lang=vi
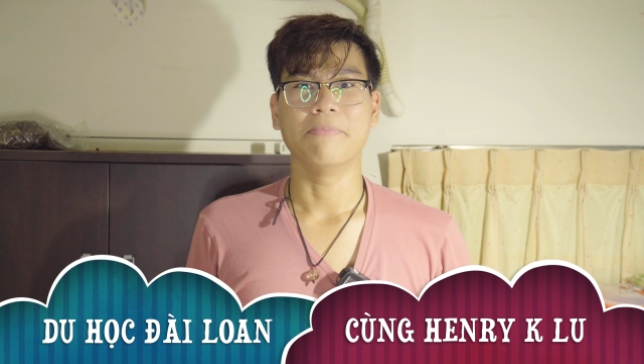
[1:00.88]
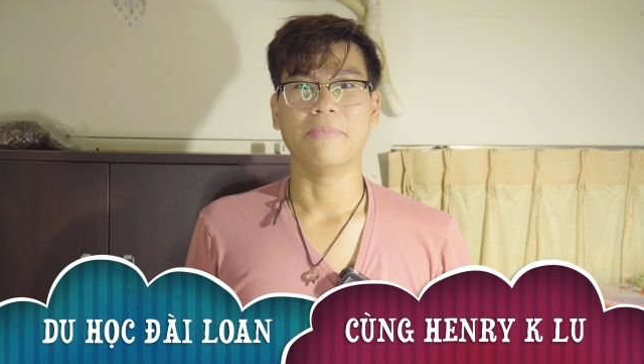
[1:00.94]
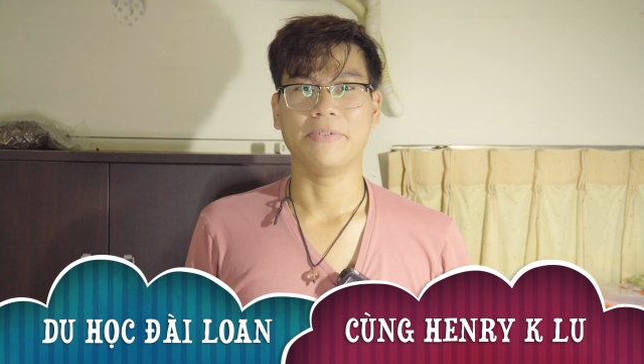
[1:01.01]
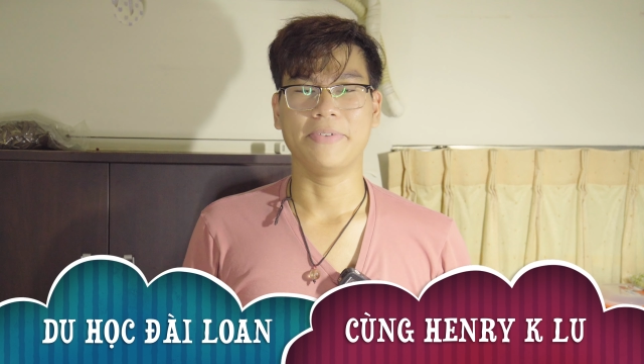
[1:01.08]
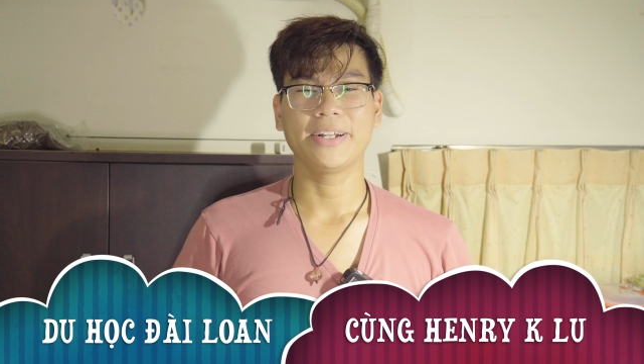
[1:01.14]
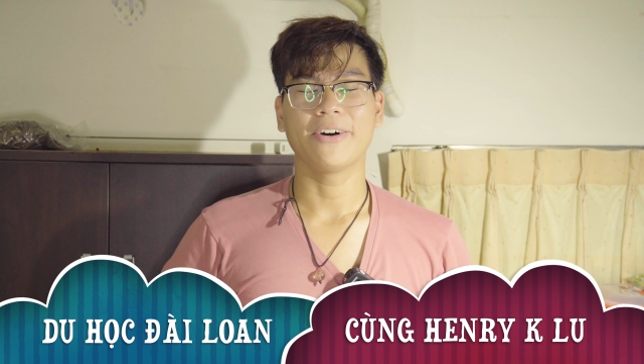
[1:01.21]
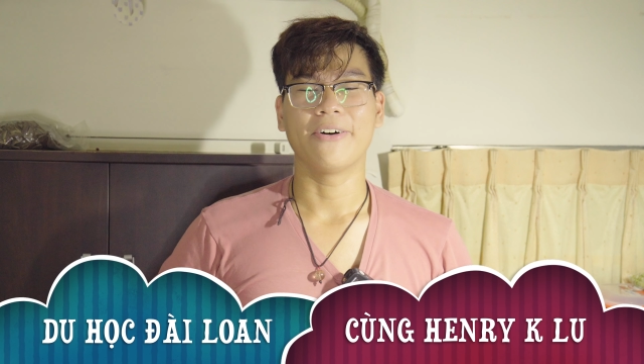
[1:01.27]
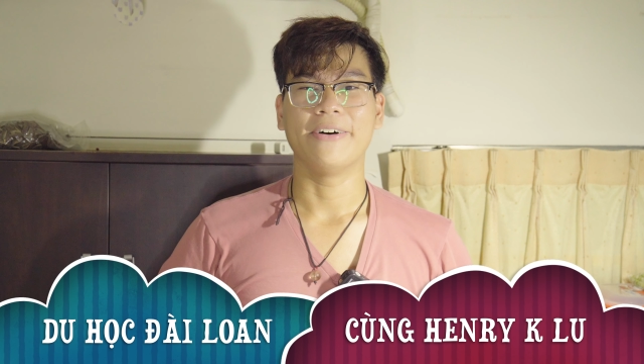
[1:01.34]

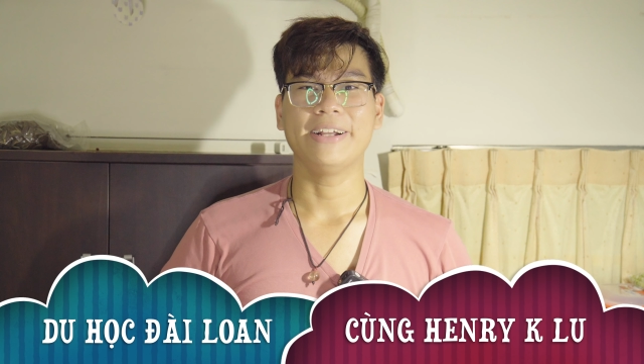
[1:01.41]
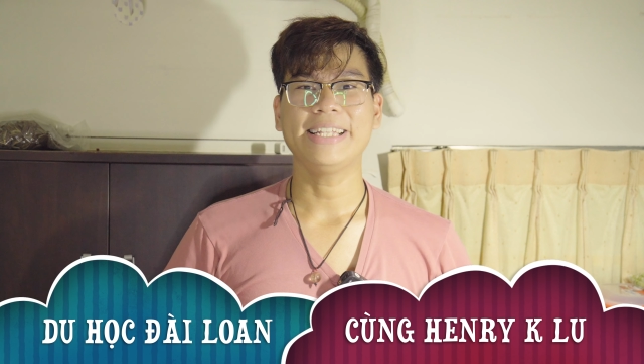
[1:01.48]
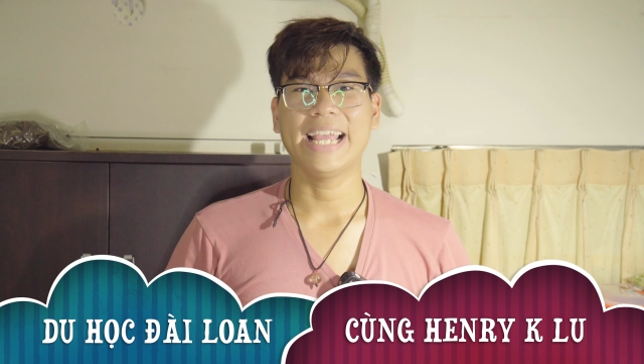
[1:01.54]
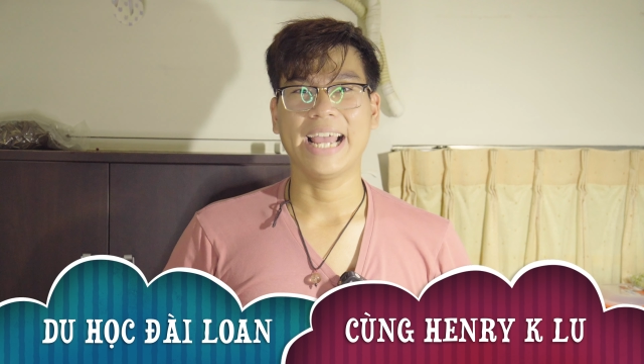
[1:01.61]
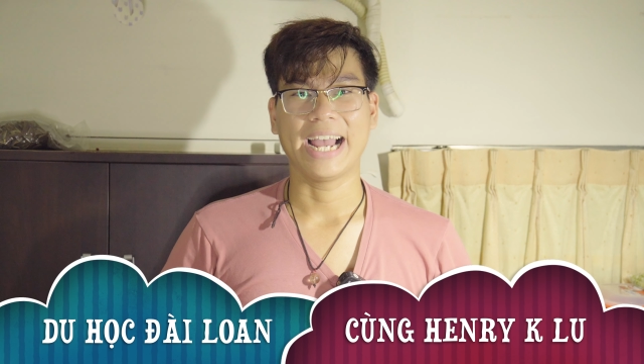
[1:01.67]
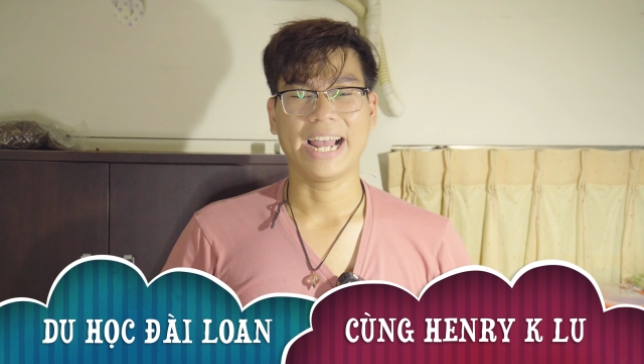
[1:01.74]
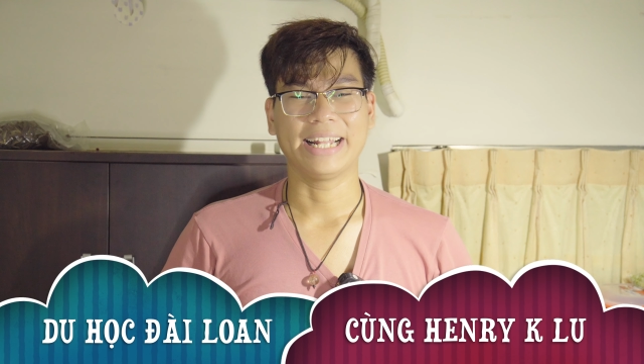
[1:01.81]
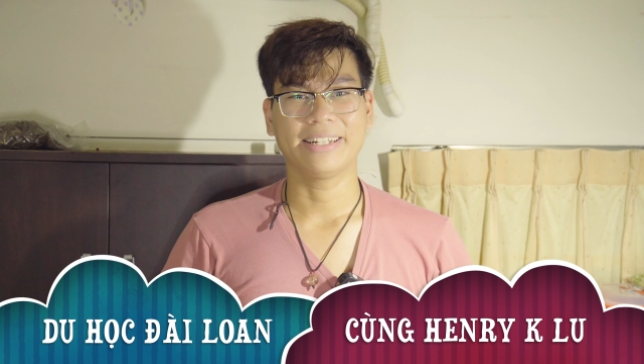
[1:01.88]
Mình phải ngồi ở
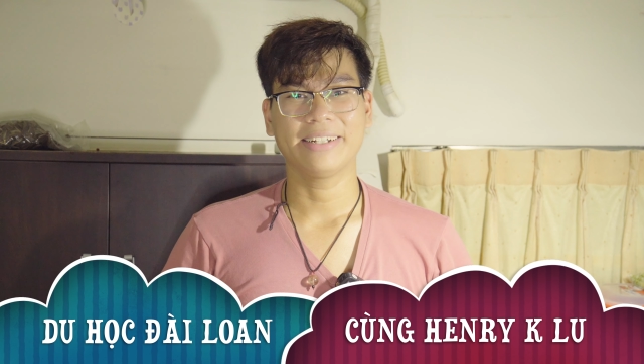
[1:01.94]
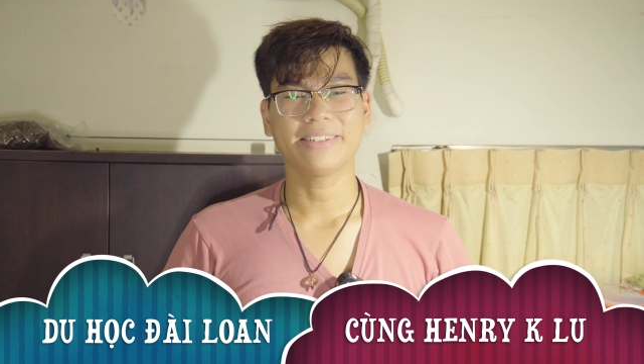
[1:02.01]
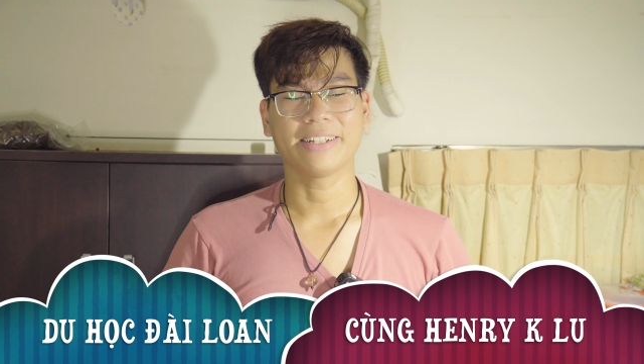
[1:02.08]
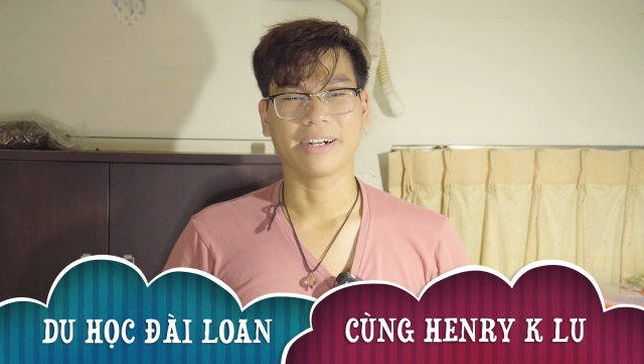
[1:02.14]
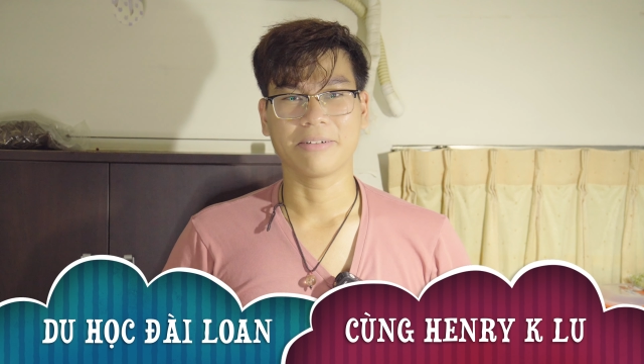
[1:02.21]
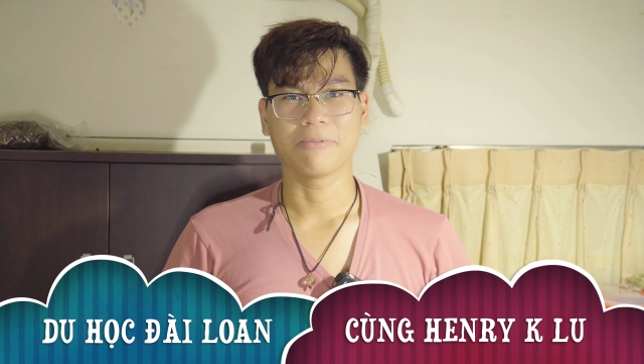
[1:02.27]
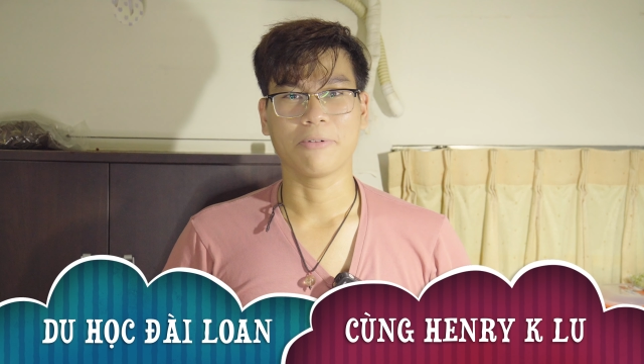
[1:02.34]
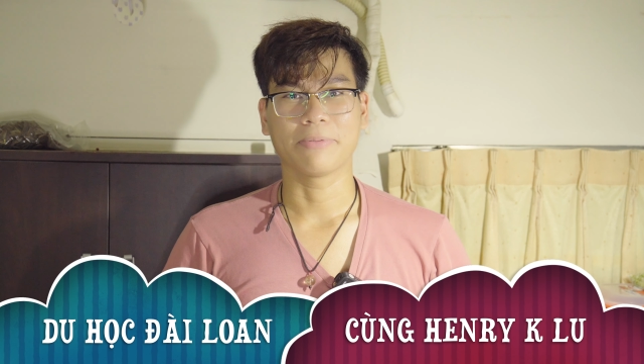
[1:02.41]
nhà tới
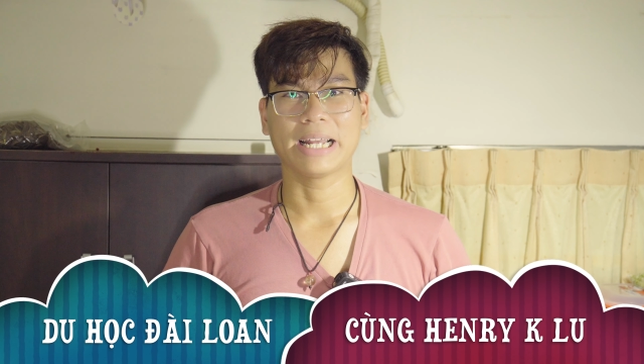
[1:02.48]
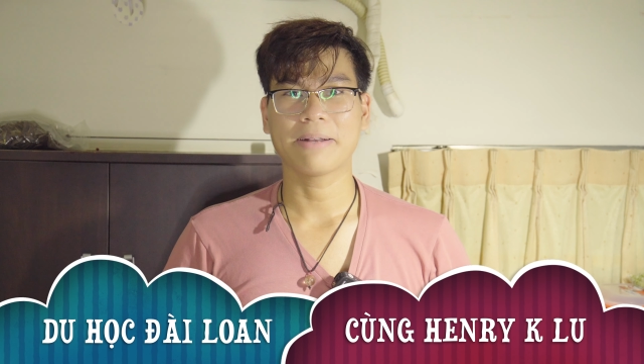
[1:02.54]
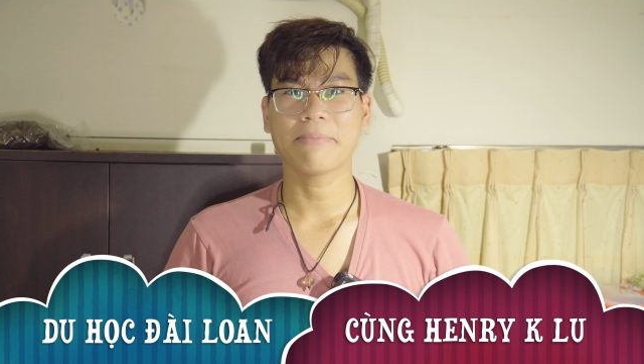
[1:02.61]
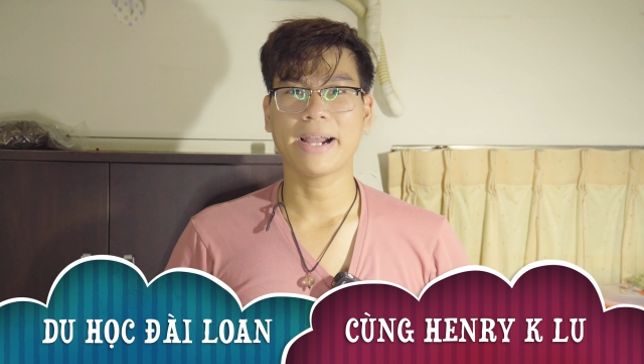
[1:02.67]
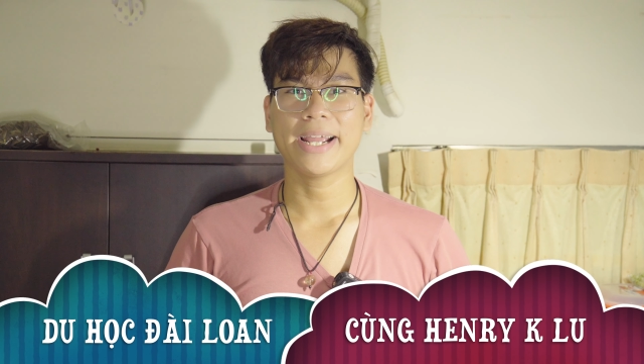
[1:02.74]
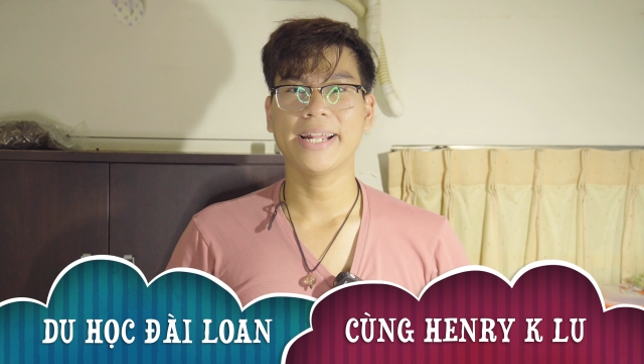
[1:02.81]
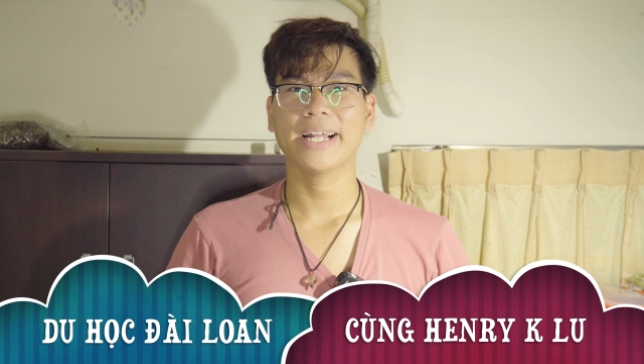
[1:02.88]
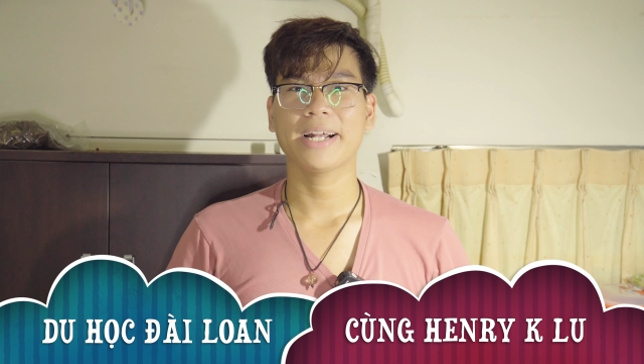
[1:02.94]
tận 1
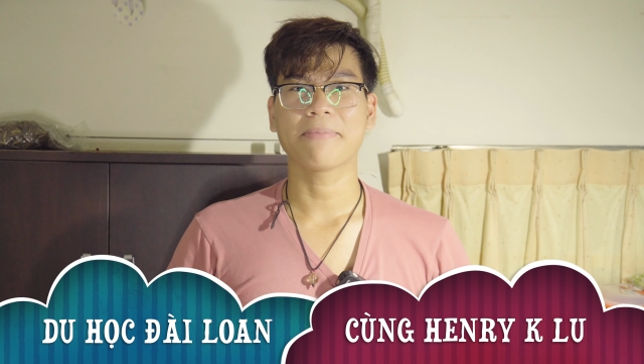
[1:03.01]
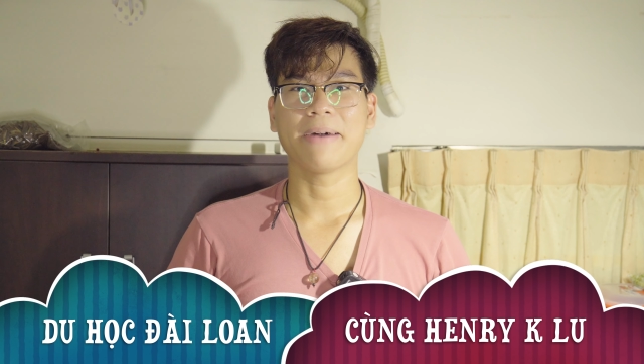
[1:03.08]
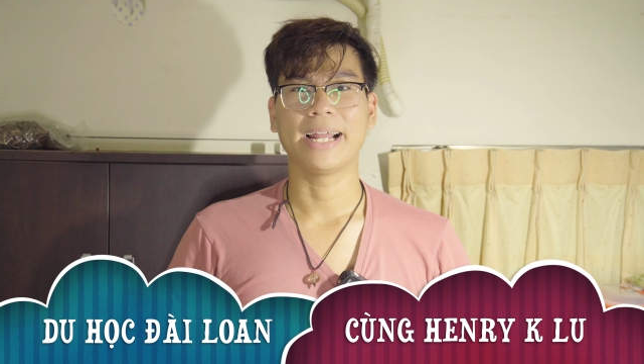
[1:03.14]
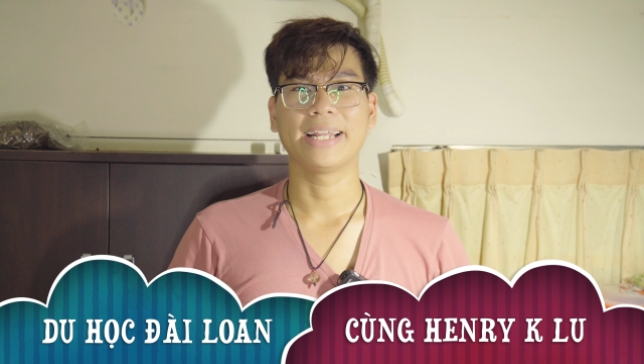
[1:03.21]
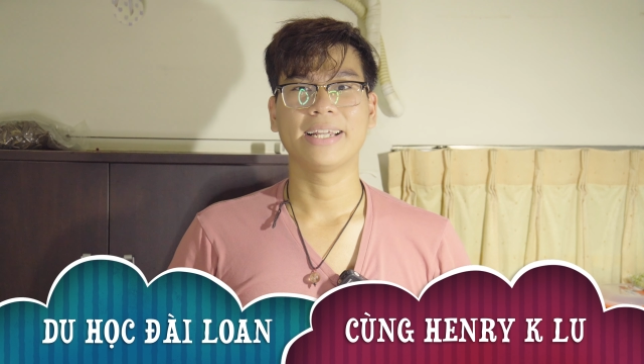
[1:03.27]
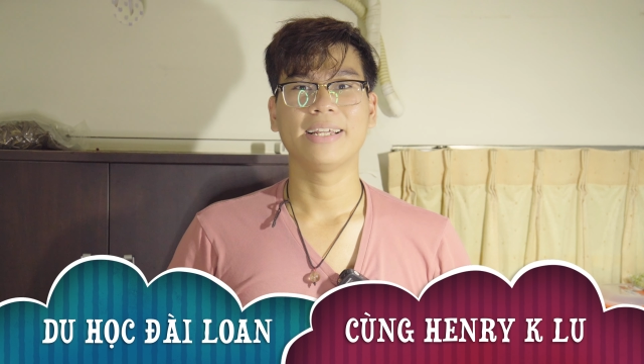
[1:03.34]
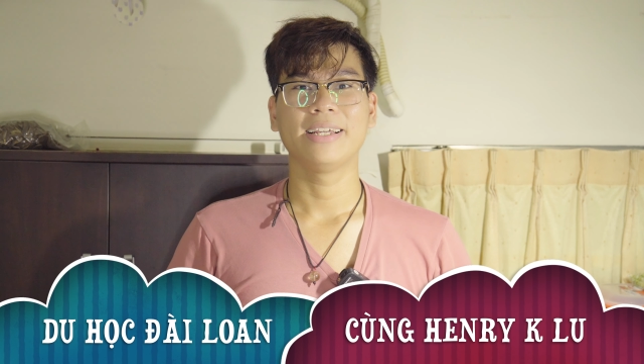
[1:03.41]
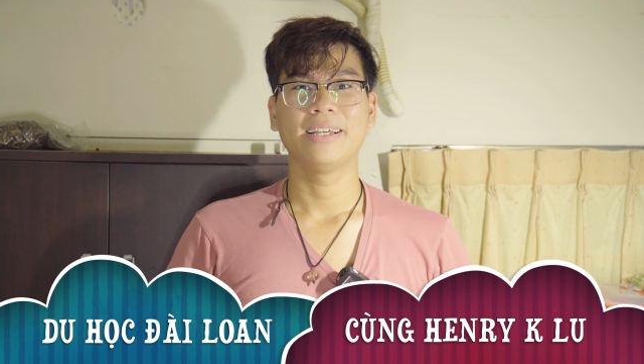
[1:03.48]
tháng mấy các bạn.